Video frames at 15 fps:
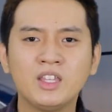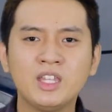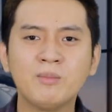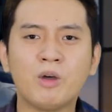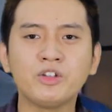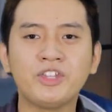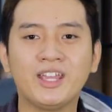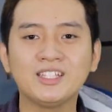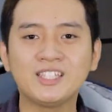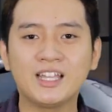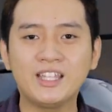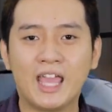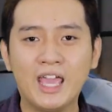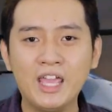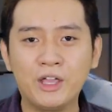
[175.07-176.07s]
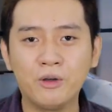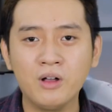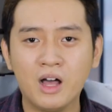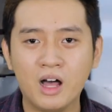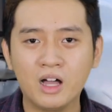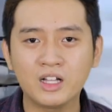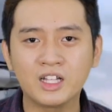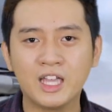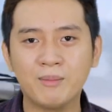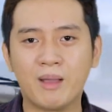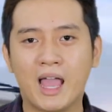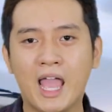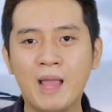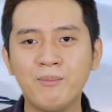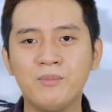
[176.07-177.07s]
Nhưng mọi chuyện sẽ dễ hiểu hơn khi
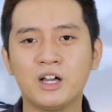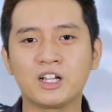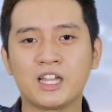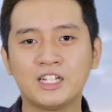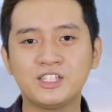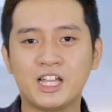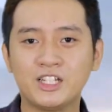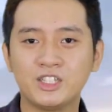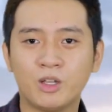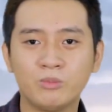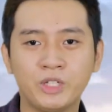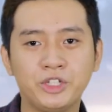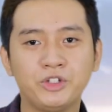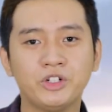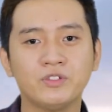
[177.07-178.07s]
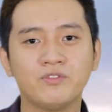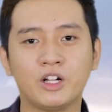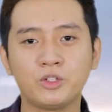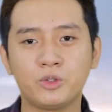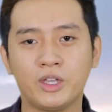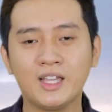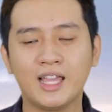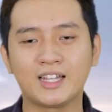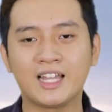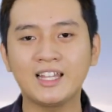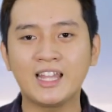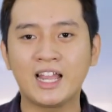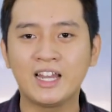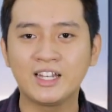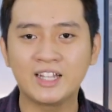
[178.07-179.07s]
mà áp lực cạnh tranh trong thị trường vận chuyển hành
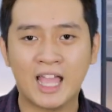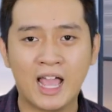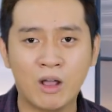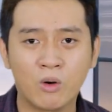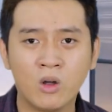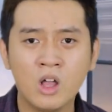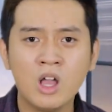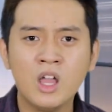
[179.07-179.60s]
khách đang lên cao.